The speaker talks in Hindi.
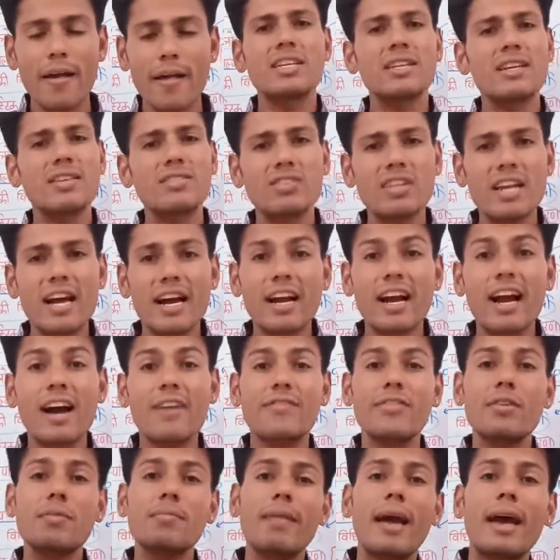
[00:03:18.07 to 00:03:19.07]
रचना
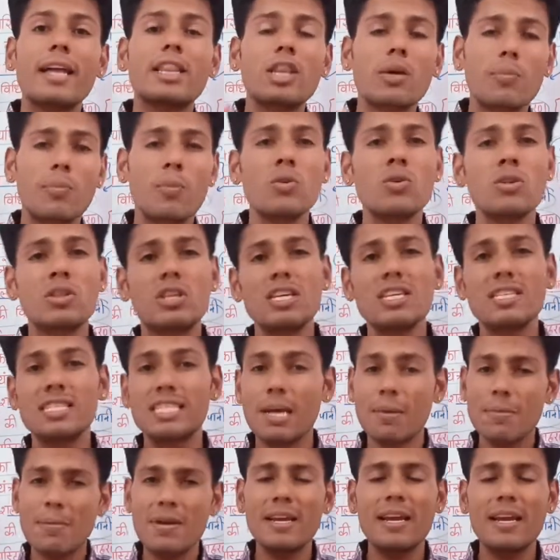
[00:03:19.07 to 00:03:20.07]
काफ़ी महत्वपूर्ण थी
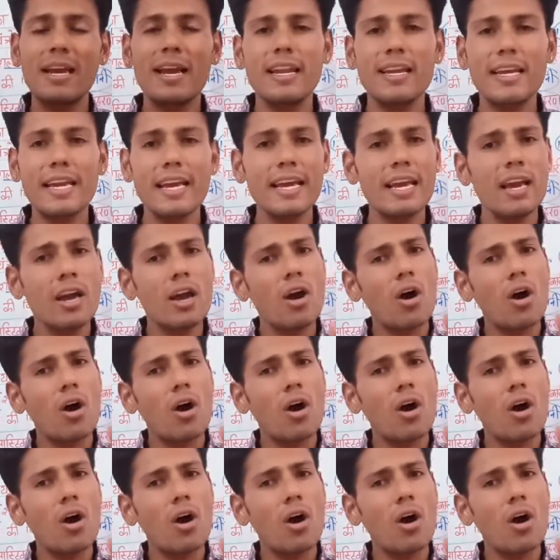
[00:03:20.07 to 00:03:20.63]
सभी के लिए